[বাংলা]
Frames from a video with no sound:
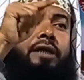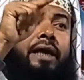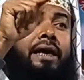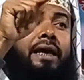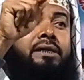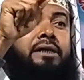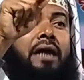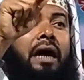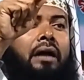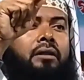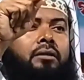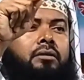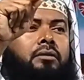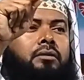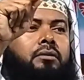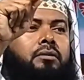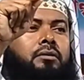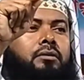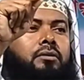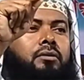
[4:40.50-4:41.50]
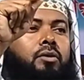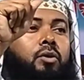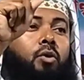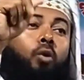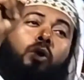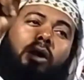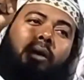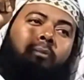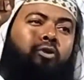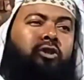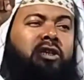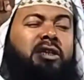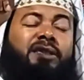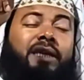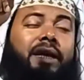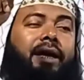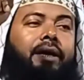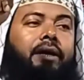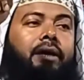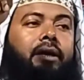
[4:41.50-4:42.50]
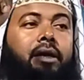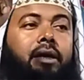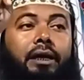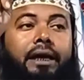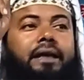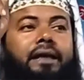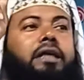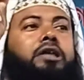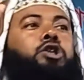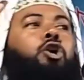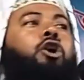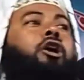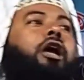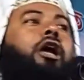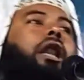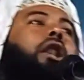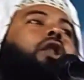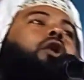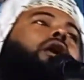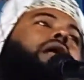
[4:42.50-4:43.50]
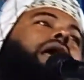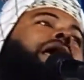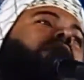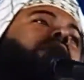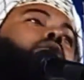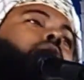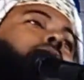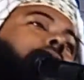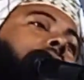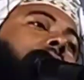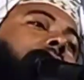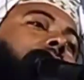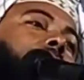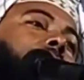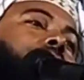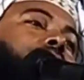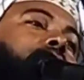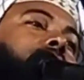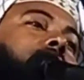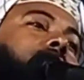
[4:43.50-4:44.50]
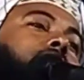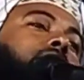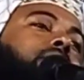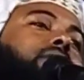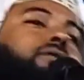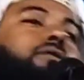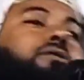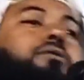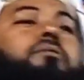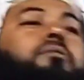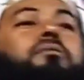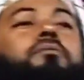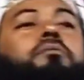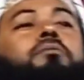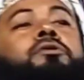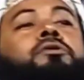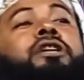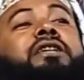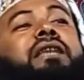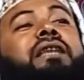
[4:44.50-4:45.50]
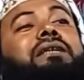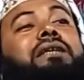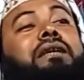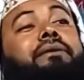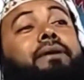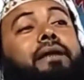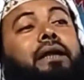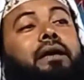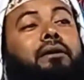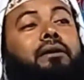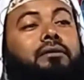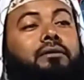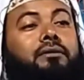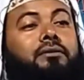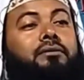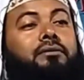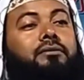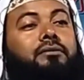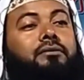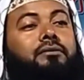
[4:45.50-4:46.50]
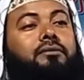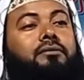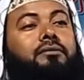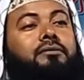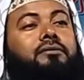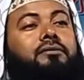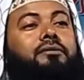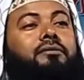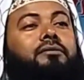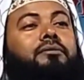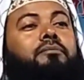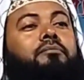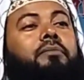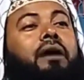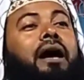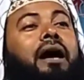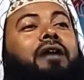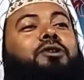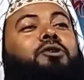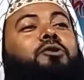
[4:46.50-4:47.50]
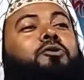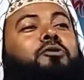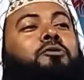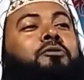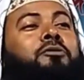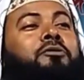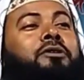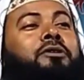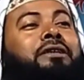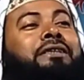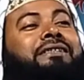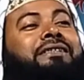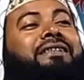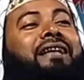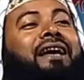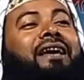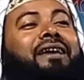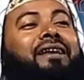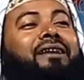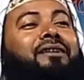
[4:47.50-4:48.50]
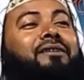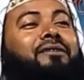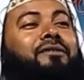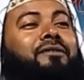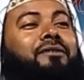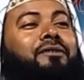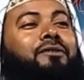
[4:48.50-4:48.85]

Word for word: সেই জাত ওরা বুঝেছে এদের সঙ্গে লড়াই করে জেতা যাবে না বাহাদুর ইসরায়েল